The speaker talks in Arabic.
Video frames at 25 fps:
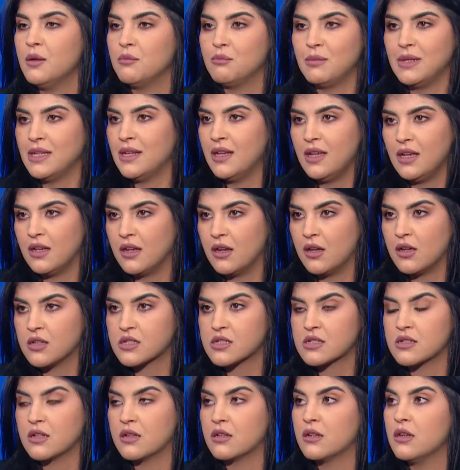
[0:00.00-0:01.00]
مين هن
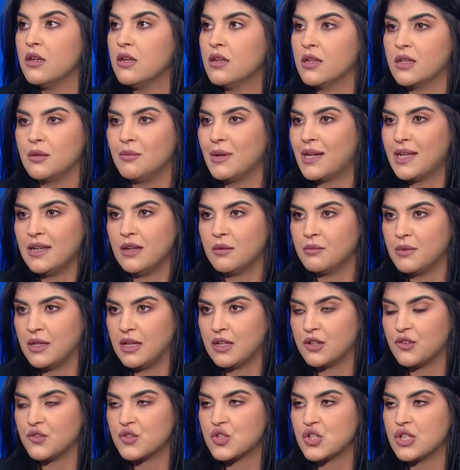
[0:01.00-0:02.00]
اصلا يعني ما كنا
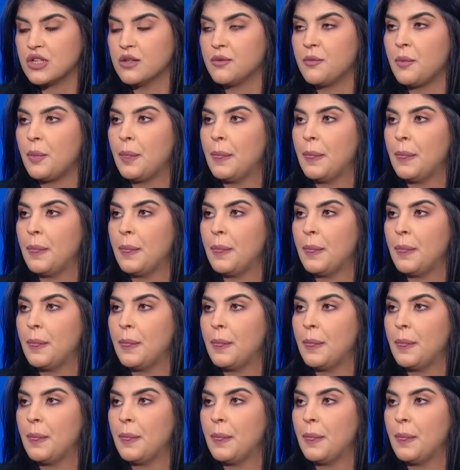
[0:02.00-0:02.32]
بنعرف شيء